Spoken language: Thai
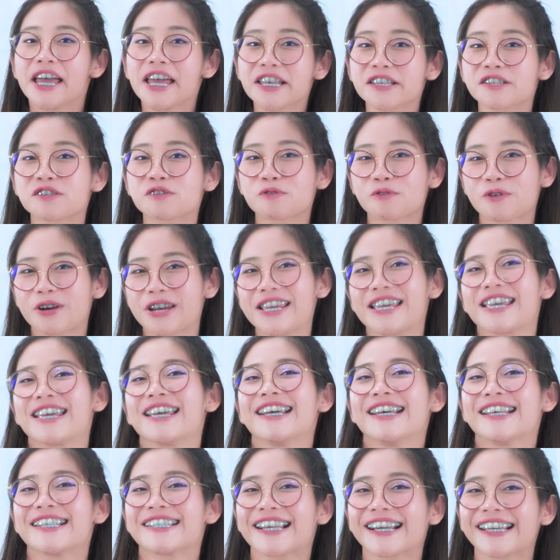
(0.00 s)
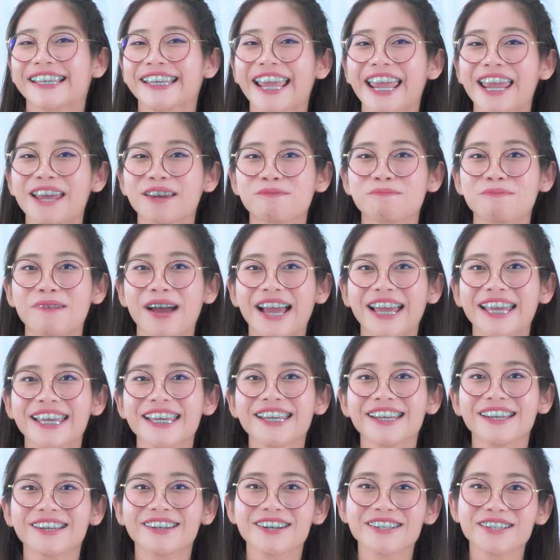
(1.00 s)
history สังเกตไหม
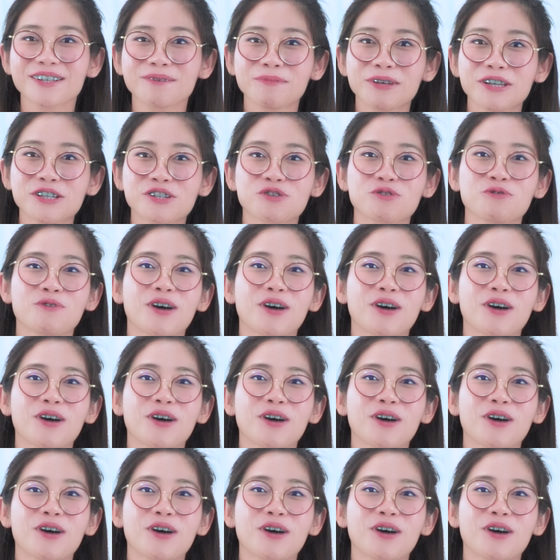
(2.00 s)
ก็จะมี